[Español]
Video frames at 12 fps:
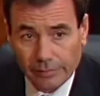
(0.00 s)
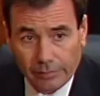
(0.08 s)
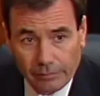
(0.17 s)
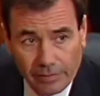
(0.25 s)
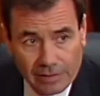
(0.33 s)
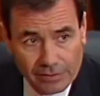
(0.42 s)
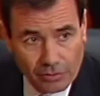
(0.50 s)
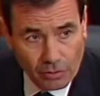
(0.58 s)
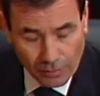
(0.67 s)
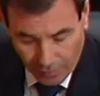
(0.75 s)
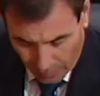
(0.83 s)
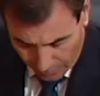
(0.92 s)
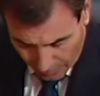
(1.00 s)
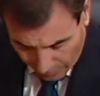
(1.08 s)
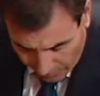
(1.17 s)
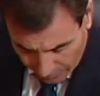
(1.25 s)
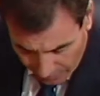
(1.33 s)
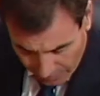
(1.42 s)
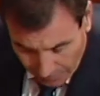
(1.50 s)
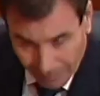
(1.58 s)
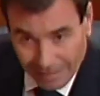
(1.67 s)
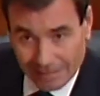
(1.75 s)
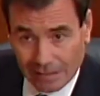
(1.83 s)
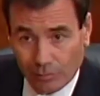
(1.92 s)
Mire, señor González, a nadie se le escapa
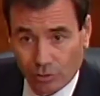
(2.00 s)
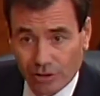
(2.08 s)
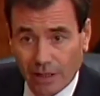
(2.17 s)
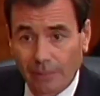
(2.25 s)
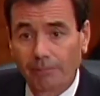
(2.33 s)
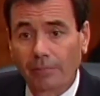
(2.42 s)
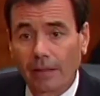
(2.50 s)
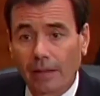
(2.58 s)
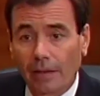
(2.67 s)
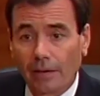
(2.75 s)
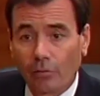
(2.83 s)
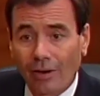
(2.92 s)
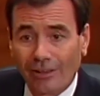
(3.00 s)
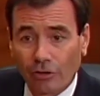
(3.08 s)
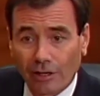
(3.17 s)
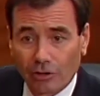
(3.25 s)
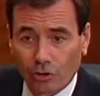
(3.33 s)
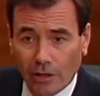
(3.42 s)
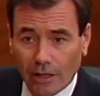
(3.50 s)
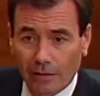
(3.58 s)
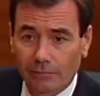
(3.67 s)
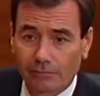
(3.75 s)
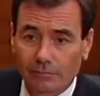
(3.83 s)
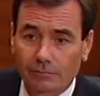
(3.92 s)
que estamos ya en un año electoral,